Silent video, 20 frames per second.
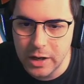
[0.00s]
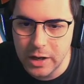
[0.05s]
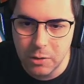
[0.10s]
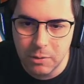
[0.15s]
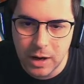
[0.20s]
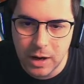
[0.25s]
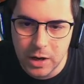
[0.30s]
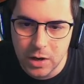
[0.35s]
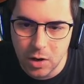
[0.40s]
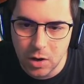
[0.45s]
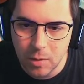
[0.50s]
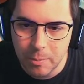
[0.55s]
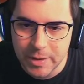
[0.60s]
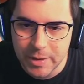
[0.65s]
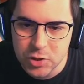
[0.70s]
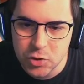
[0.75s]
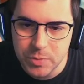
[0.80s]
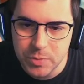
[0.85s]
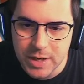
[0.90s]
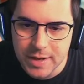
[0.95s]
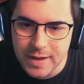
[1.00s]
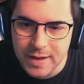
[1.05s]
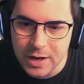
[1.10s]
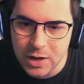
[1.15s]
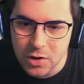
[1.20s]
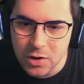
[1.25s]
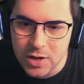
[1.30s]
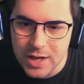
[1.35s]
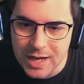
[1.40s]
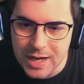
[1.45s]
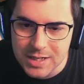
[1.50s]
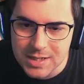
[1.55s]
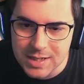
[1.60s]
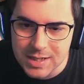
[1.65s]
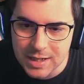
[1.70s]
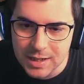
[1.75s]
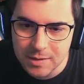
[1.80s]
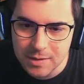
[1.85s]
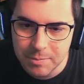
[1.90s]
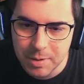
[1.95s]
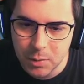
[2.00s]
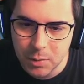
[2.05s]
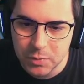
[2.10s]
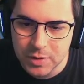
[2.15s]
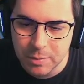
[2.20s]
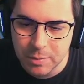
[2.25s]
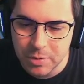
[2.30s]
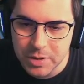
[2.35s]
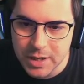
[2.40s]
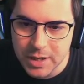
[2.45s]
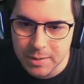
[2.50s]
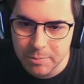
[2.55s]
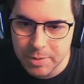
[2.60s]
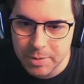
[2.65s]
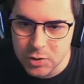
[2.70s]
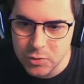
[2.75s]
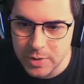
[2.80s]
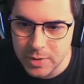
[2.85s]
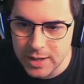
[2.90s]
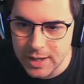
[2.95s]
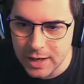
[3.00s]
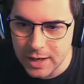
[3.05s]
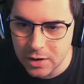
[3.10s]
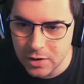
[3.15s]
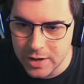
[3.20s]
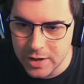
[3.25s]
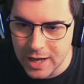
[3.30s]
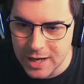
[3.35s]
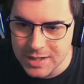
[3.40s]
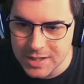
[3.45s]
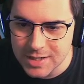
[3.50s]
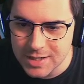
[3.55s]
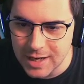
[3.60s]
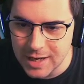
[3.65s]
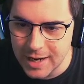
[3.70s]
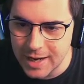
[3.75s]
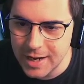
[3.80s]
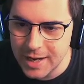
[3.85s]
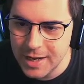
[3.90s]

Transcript: igual no, presumir de enrollarse. Preguntar por presumir de enrollarse.